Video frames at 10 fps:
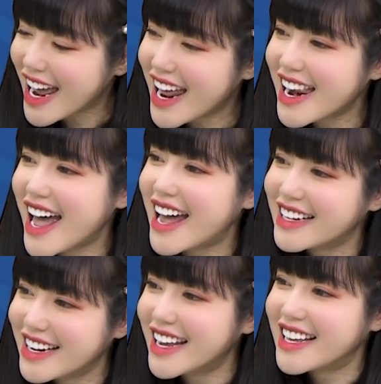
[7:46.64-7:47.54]
lai lai lai
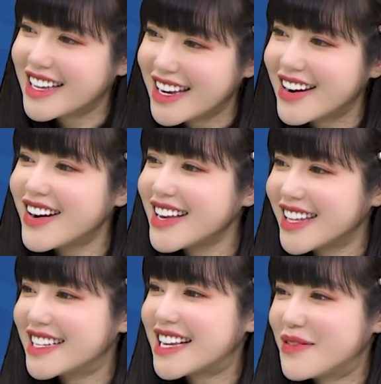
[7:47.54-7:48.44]
cái này cái kia, đó là do
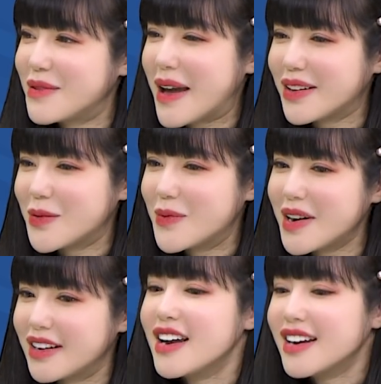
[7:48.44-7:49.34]
tại sao mà bạn cũng
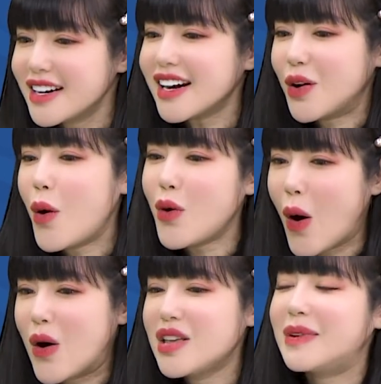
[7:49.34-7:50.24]
là rất là khuôn
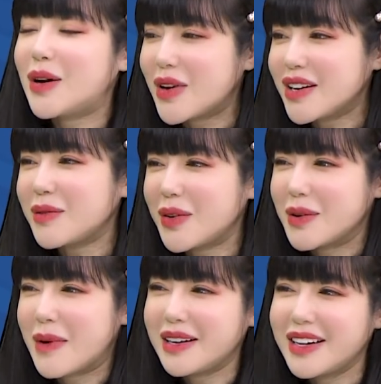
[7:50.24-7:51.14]
khổ nhưng mà đâu đó trong con
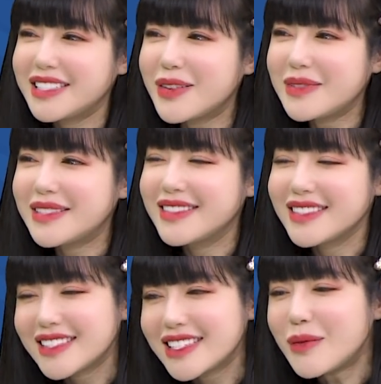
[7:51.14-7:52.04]
người bạn cái trong
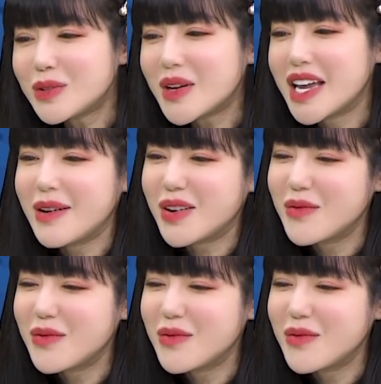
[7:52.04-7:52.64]
trong suy nghĩ và